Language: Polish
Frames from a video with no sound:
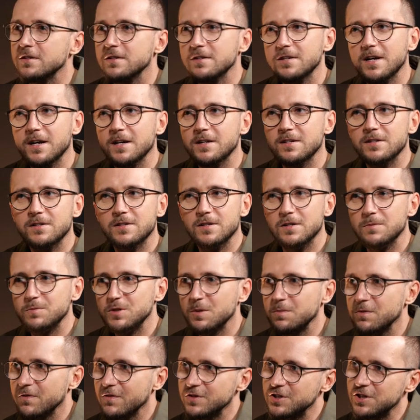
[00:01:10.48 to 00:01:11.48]
y, jak
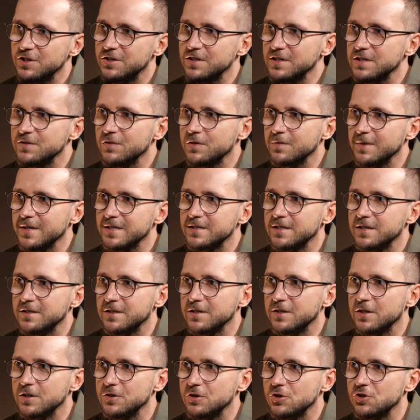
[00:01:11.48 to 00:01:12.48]
przeprowadzić transformację
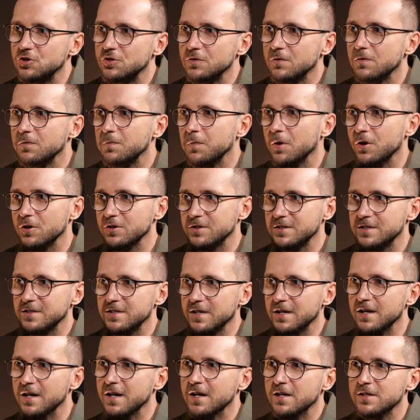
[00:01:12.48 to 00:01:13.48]
energetyczną w
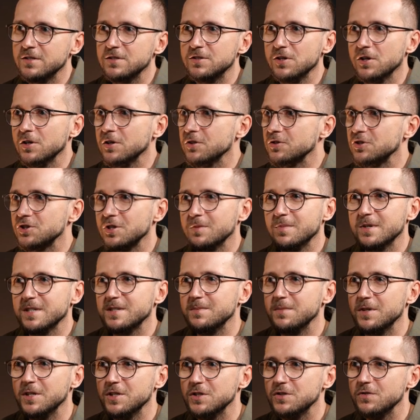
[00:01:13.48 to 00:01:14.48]
Polsce? Co trzeba
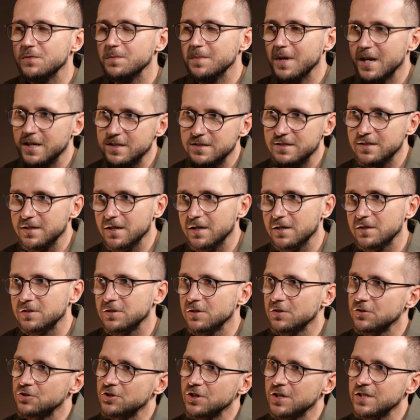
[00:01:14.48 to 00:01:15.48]
zmienić w miastach?
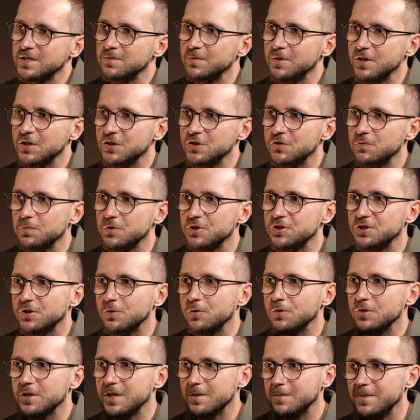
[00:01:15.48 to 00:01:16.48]
Co trzeba zmienić w
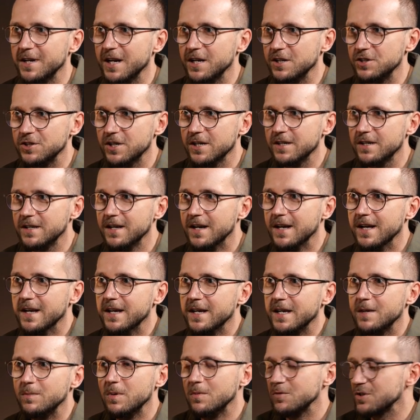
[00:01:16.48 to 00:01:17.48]
poszczególnych branżach?
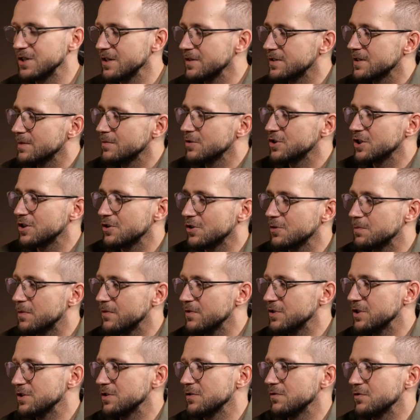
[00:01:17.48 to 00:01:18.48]
I pomyślałem sobie, że te
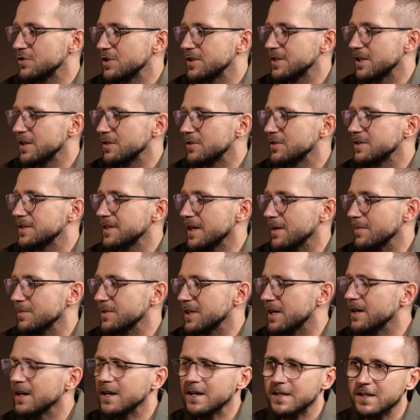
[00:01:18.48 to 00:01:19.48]
odpowiedzi są wszystkie
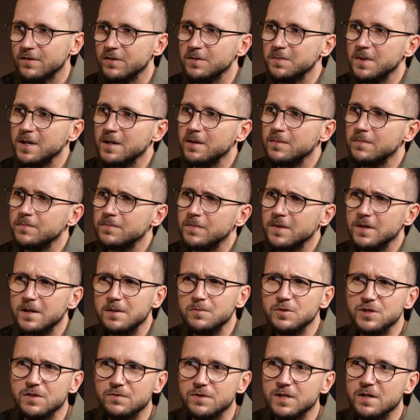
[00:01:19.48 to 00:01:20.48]
dostępne. Nawet miałem, jak
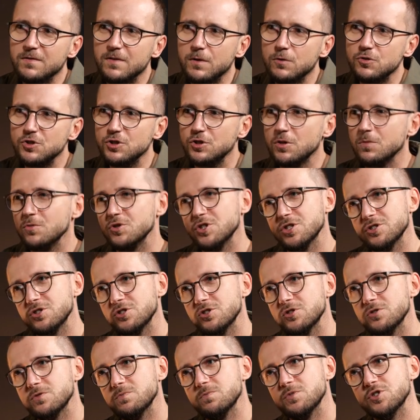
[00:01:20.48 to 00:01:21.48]
mi się wydawało, że to może
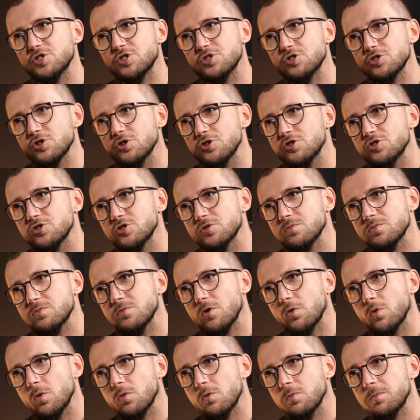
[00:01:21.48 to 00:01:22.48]
być coś, co
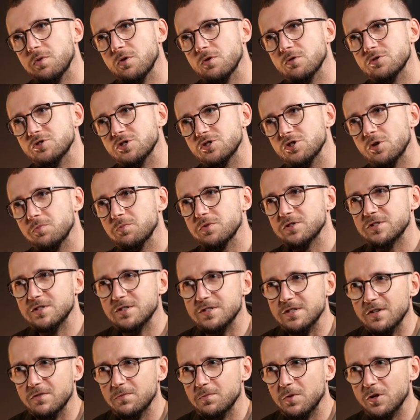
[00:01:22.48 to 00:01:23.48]
mogłoby połączyć
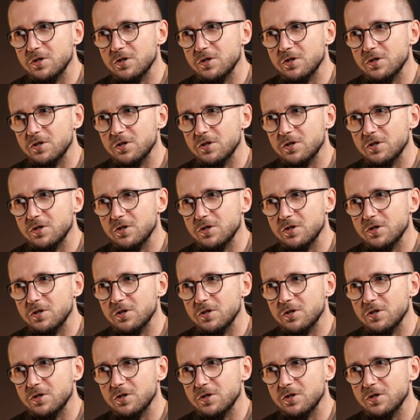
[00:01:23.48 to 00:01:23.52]
opozycję w